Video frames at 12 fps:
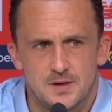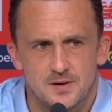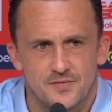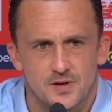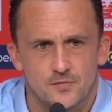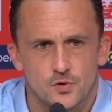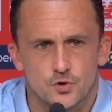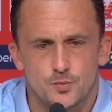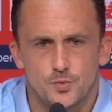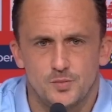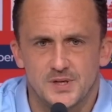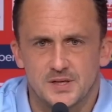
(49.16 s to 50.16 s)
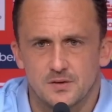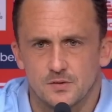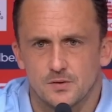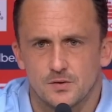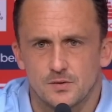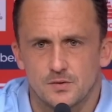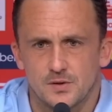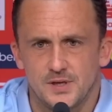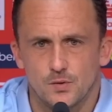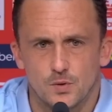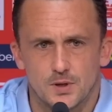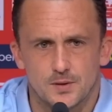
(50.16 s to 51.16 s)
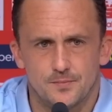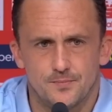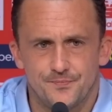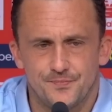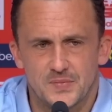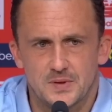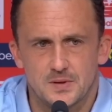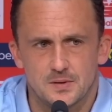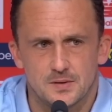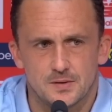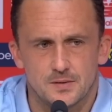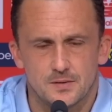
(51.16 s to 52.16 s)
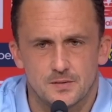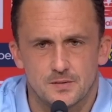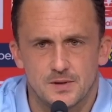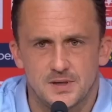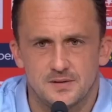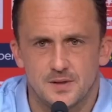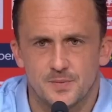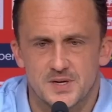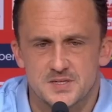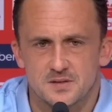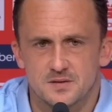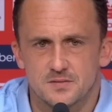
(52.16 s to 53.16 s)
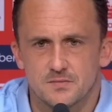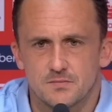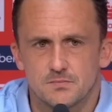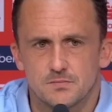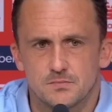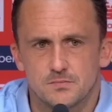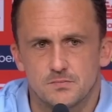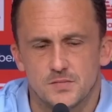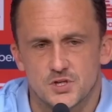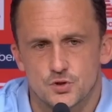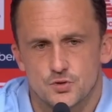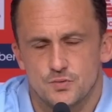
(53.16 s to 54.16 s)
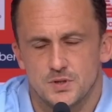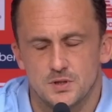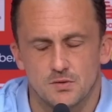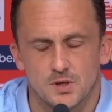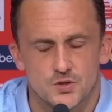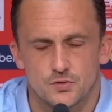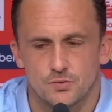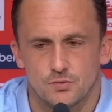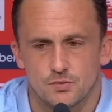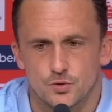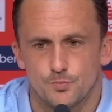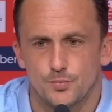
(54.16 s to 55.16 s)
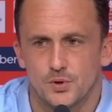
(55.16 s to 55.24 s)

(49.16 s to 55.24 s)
la ferveur du public euh, lillois euh, était présente. Mais je suis, voilà, je ne